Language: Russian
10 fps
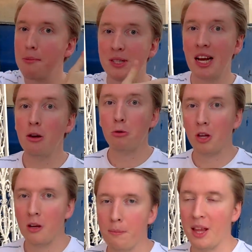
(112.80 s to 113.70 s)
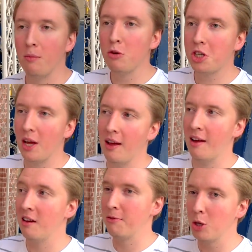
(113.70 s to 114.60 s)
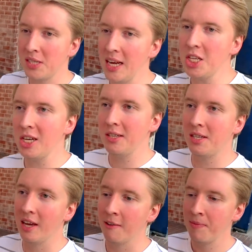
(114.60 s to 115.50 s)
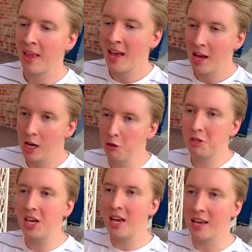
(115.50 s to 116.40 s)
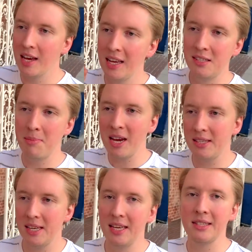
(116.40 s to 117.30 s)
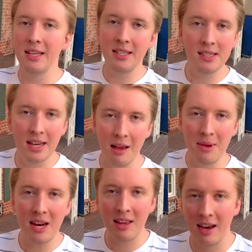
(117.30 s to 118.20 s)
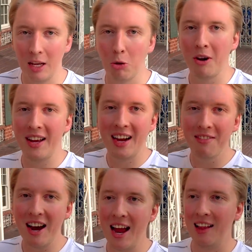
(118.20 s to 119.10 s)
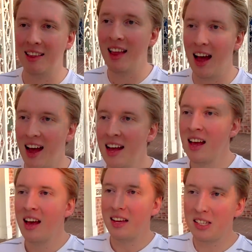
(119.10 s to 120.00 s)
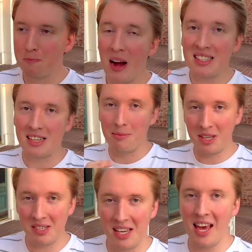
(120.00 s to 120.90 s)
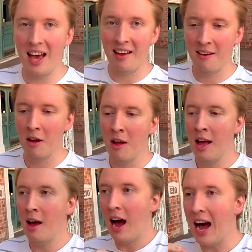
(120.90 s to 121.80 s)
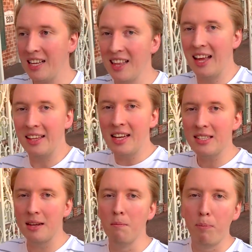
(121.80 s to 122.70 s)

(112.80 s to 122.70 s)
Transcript: абсолют, потому что в Лос-Анджелесе людей из Мексики, из Латинской Америки, которые говорят на испанском языке, а не на английском,